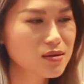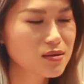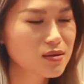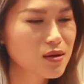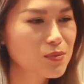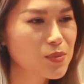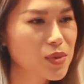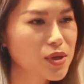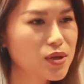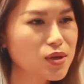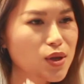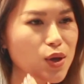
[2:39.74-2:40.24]
nó
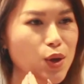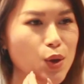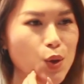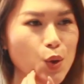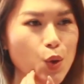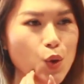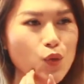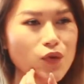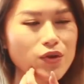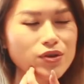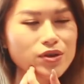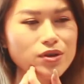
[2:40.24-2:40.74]
bị
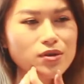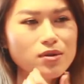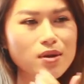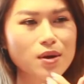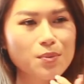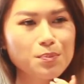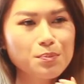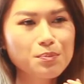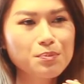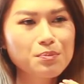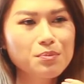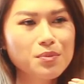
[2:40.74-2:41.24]
thiếu và như là
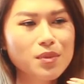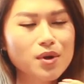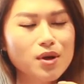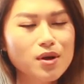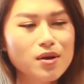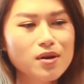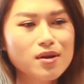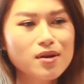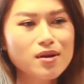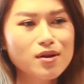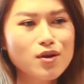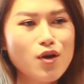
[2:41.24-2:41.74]

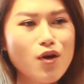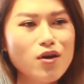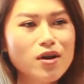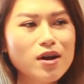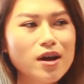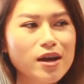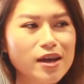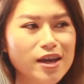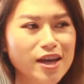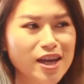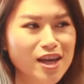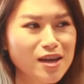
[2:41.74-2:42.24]

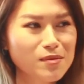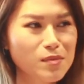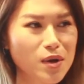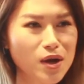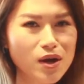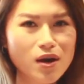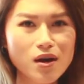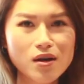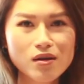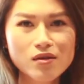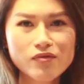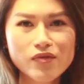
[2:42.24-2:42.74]
con nghiện mà
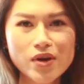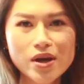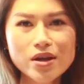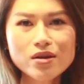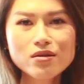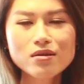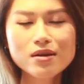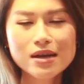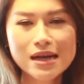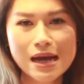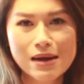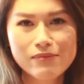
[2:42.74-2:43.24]
cần phải
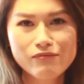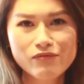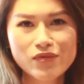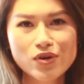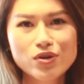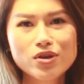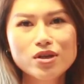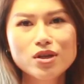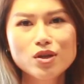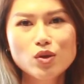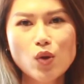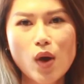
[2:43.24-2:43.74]
được cầm
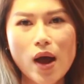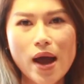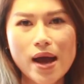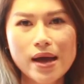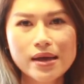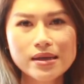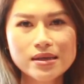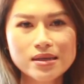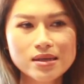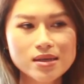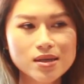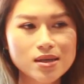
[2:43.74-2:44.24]
vào điện
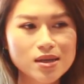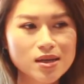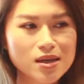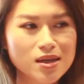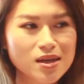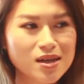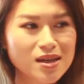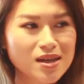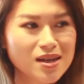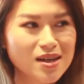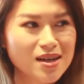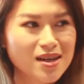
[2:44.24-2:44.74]
thoại
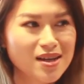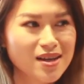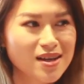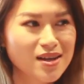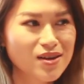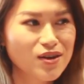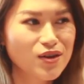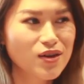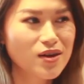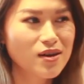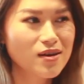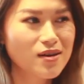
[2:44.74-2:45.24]

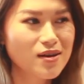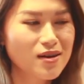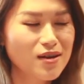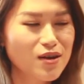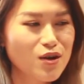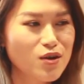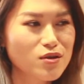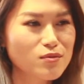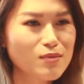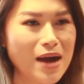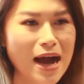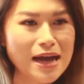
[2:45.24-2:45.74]

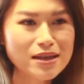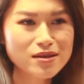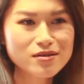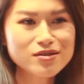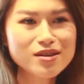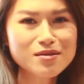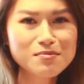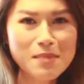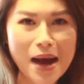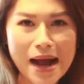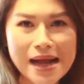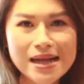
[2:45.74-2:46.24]
24
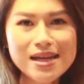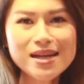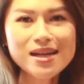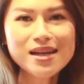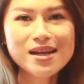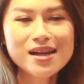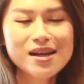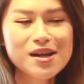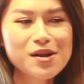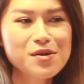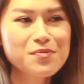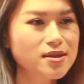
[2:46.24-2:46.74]
trên 7
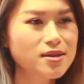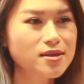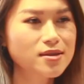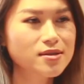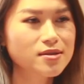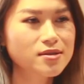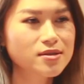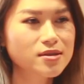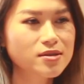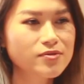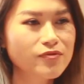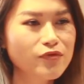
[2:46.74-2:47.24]

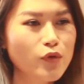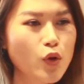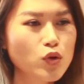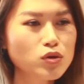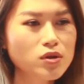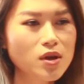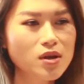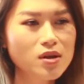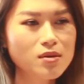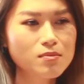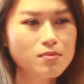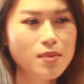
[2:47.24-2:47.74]
vô
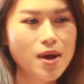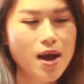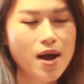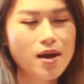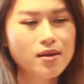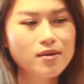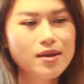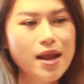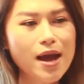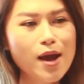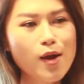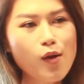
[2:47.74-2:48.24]
tình
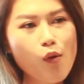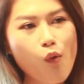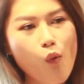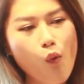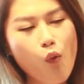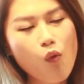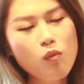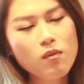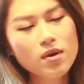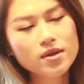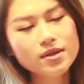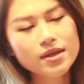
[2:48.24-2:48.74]
mà đang
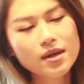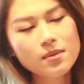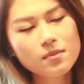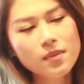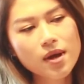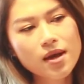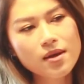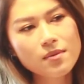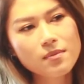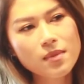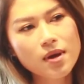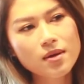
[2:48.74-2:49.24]
ngủ mà chẳng
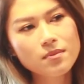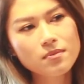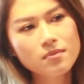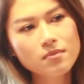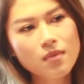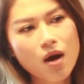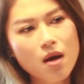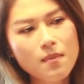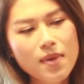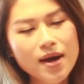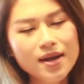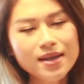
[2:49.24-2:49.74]
may mà
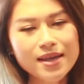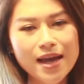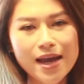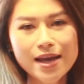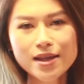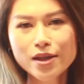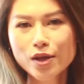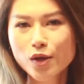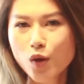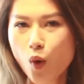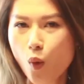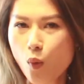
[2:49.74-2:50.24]
mở mắt
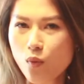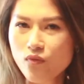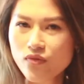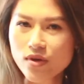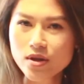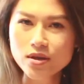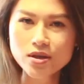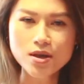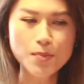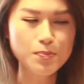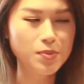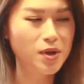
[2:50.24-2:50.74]
dậy thì cũng
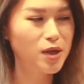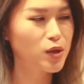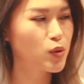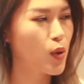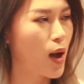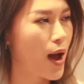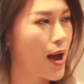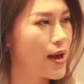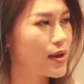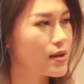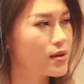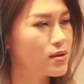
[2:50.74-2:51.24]
phải chụp điện
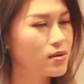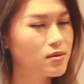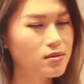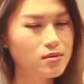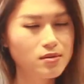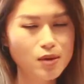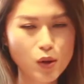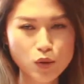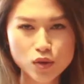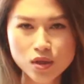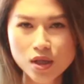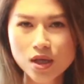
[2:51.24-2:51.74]
thoại
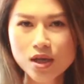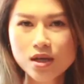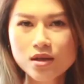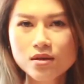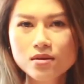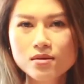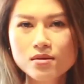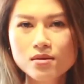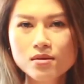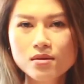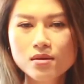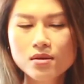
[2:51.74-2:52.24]
đầu tiên
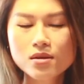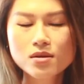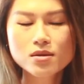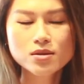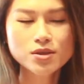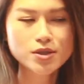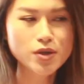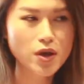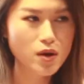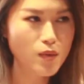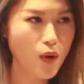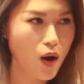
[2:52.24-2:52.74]

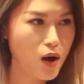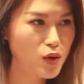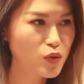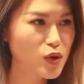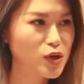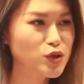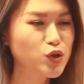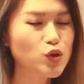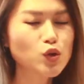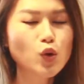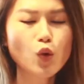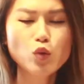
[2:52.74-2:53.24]
sau đó bỏ điện
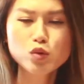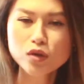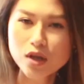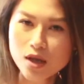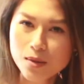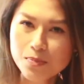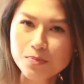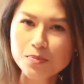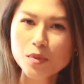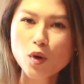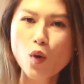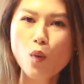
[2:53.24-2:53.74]
thoại xuống ngủ
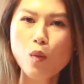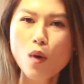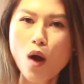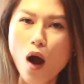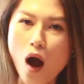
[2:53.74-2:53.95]
tiếp cũng